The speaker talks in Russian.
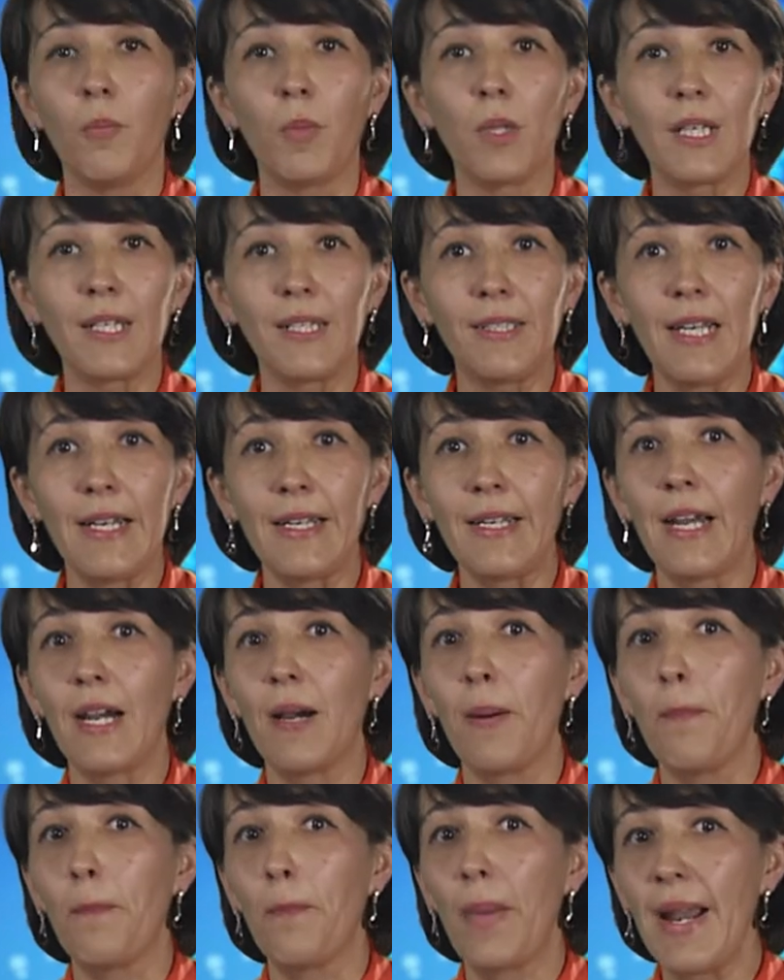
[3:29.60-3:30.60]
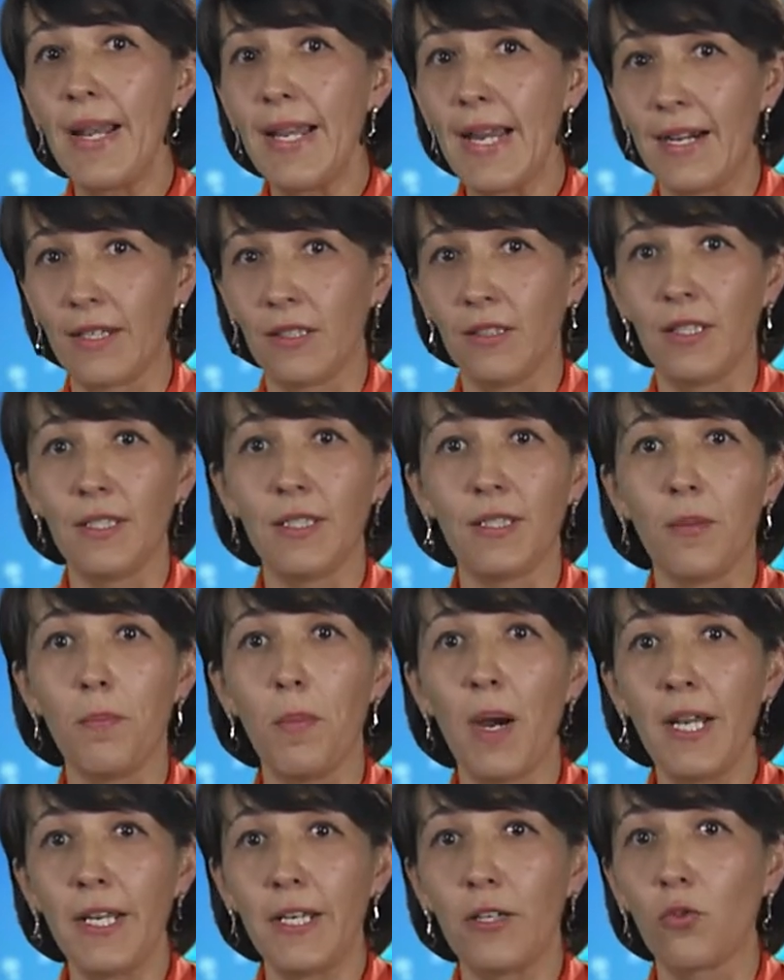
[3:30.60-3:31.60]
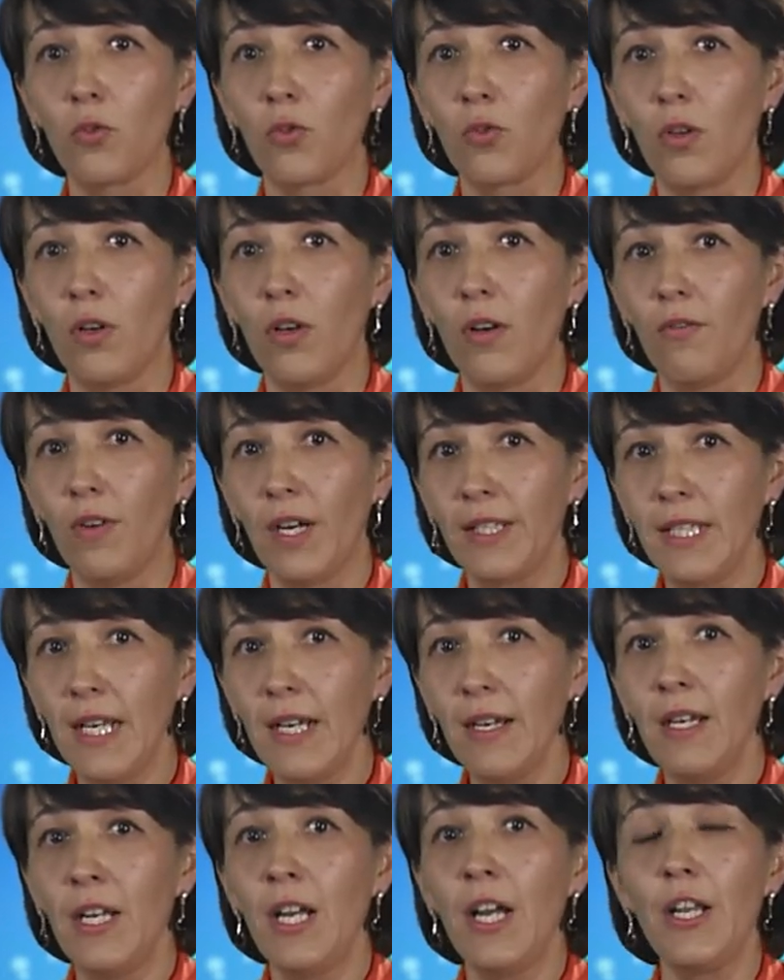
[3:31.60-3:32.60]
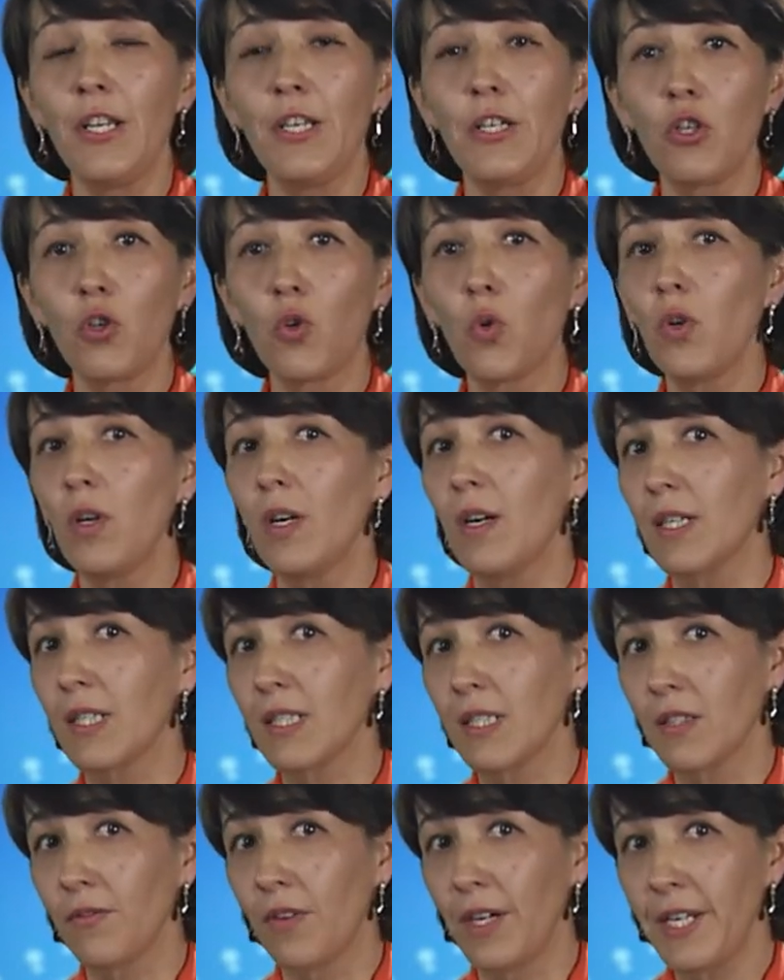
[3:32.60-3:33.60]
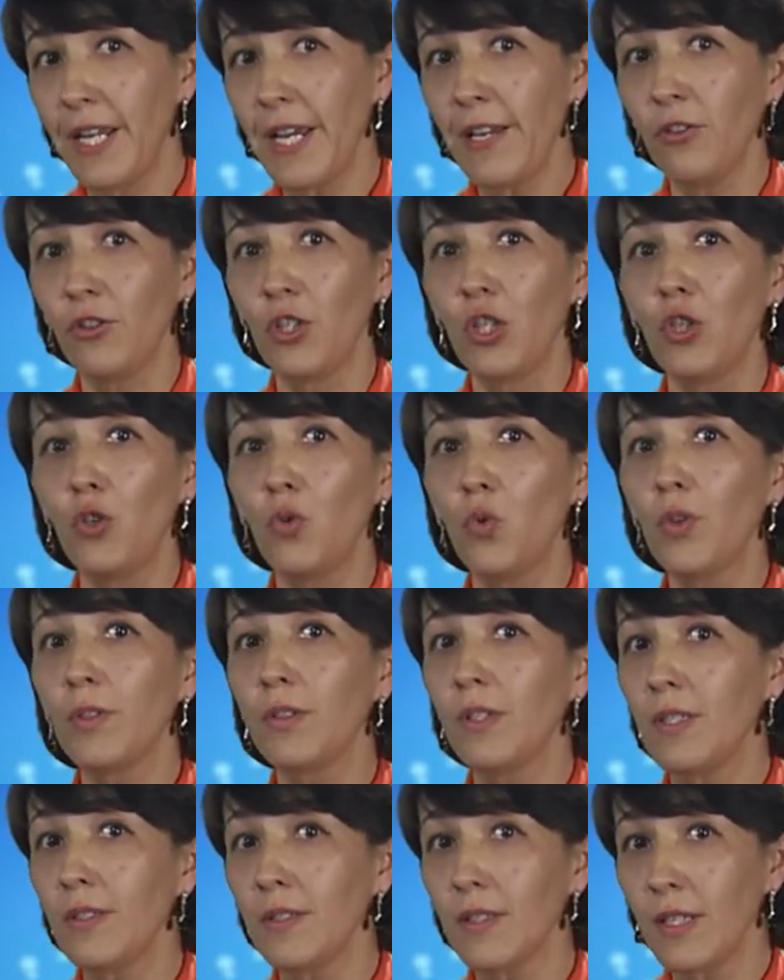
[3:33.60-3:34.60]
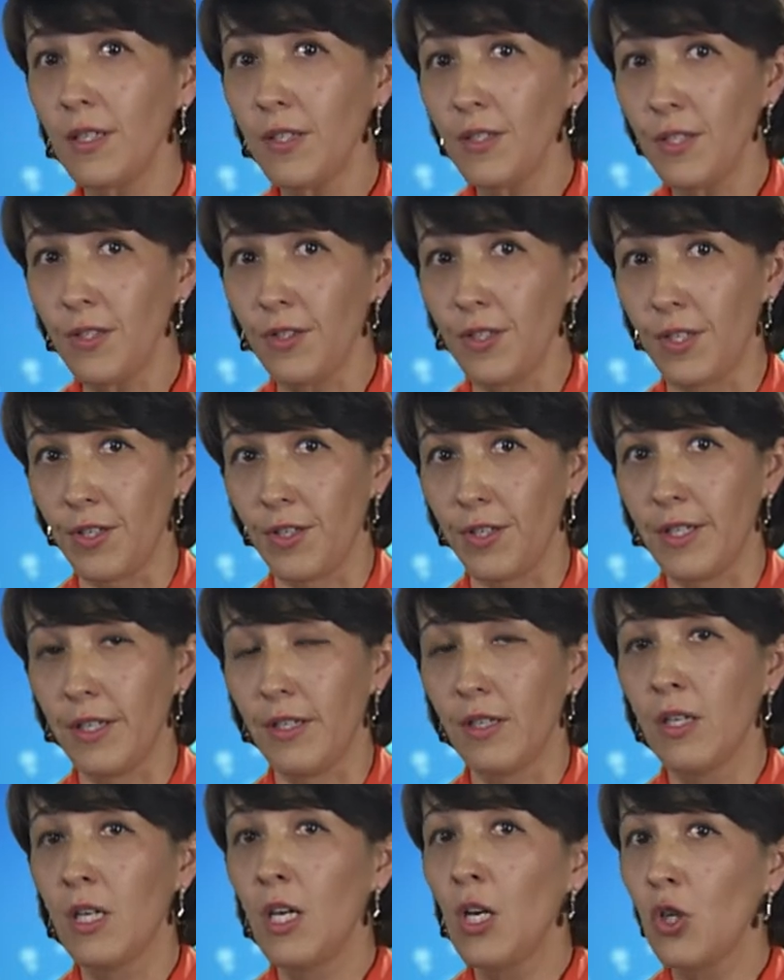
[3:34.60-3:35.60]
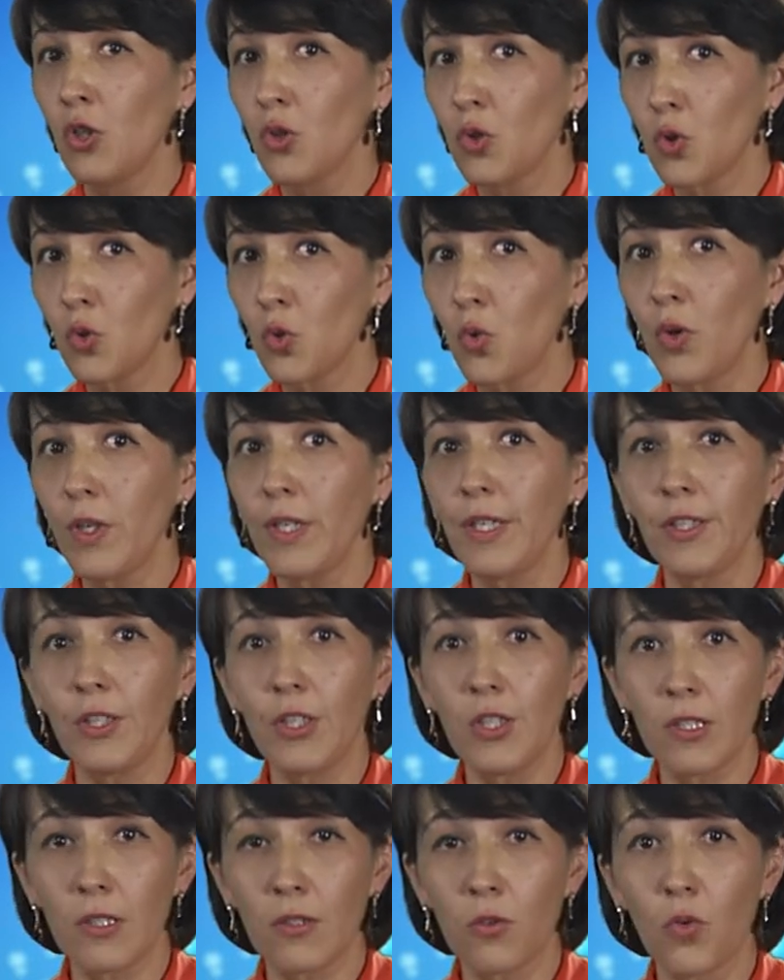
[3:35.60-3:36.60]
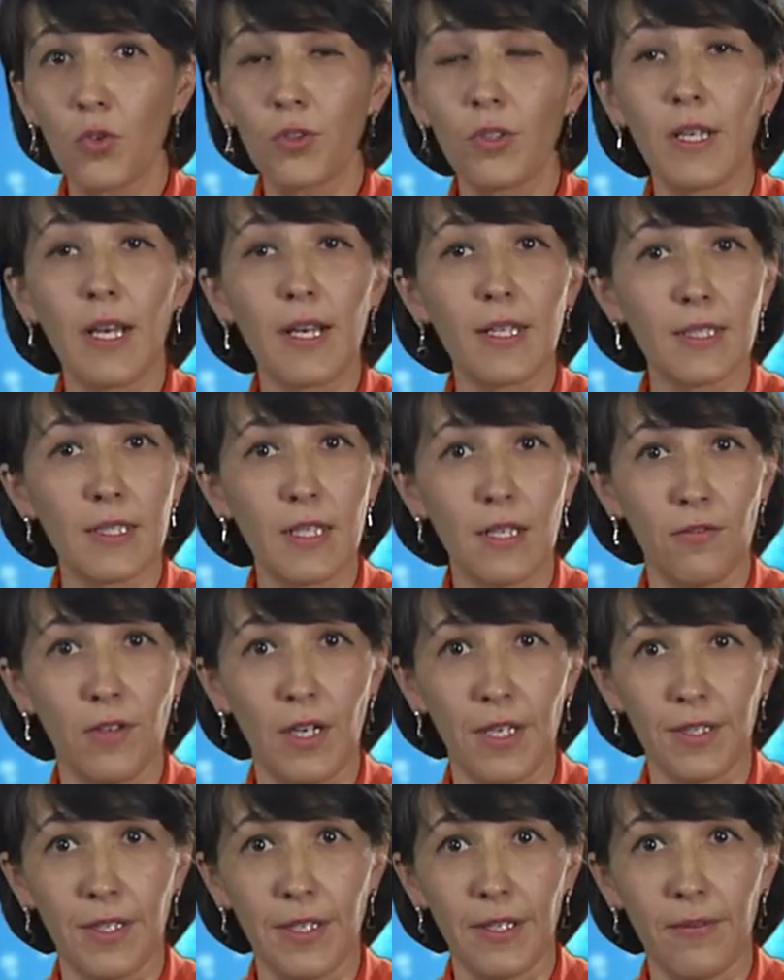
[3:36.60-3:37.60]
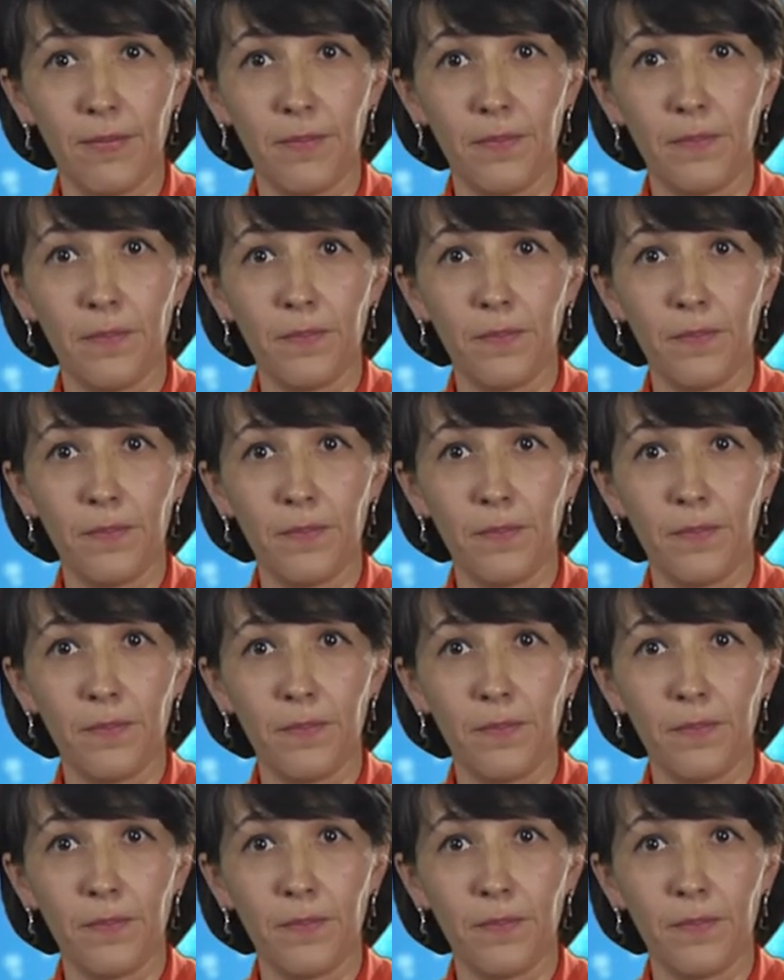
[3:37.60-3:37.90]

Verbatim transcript: благодаря полярности молекул вода легко растворяет ионные соединения – соли, кислоты, основания.